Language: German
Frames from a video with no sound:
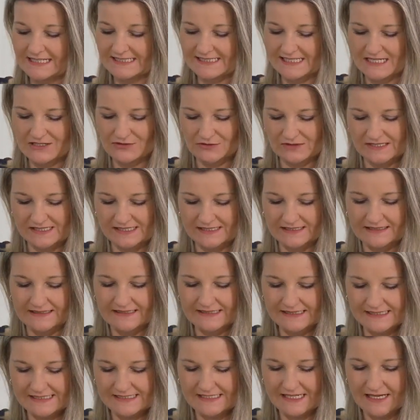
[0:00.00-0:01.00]
Der Sendungstitel
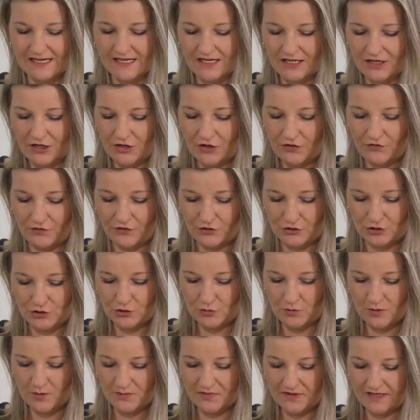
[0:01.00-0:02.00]
ist ja von
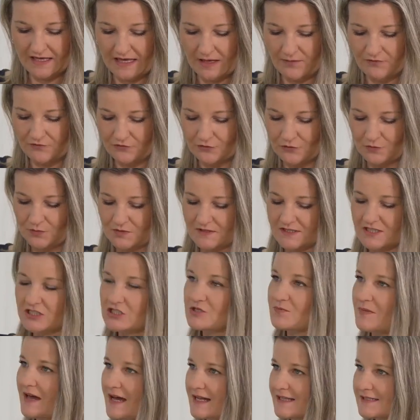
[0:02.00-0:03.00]
Tumorbekämpfung bis
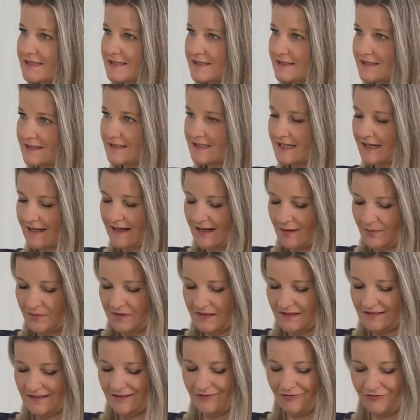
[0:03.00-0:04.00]

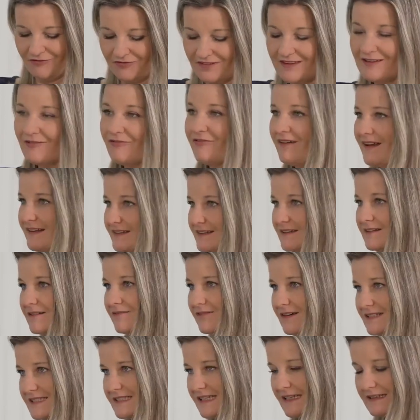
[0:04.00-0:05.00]
Schmerztherapie die
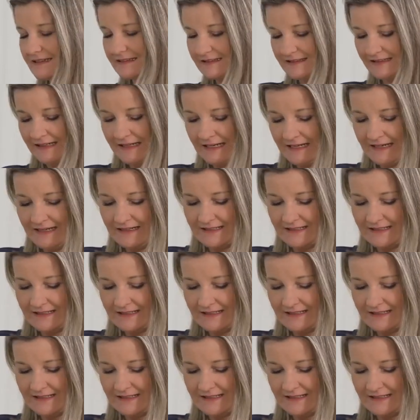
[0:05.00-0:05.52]
vielfältigen Facetten